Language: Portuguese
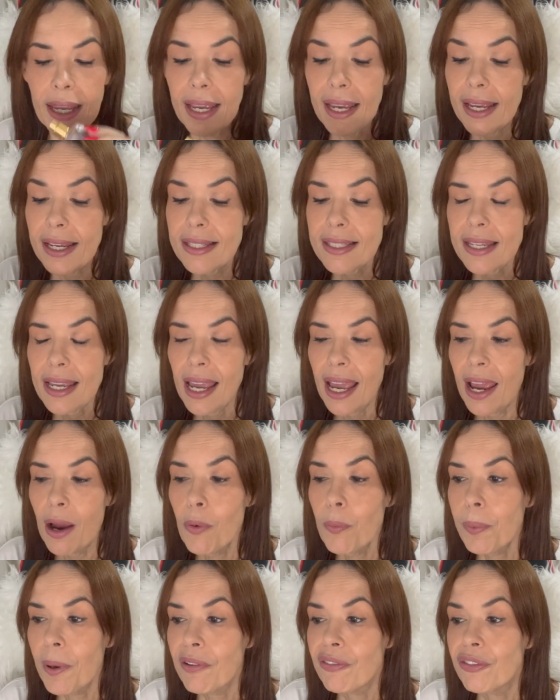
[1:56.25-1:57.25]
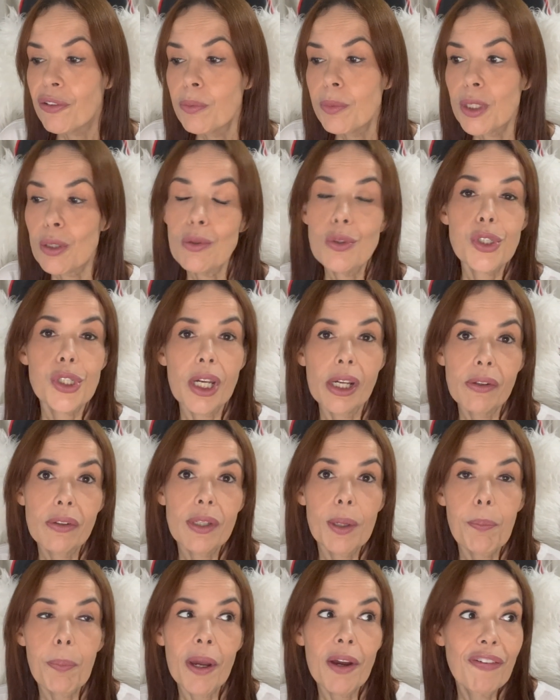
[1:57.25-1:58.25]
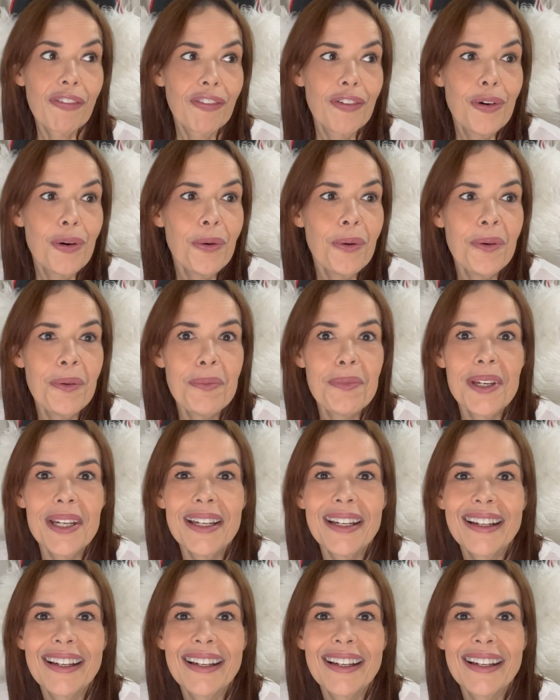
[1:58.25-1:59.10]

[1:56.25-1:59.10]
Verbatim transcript: Esse é um perfume com cheiro de perfume.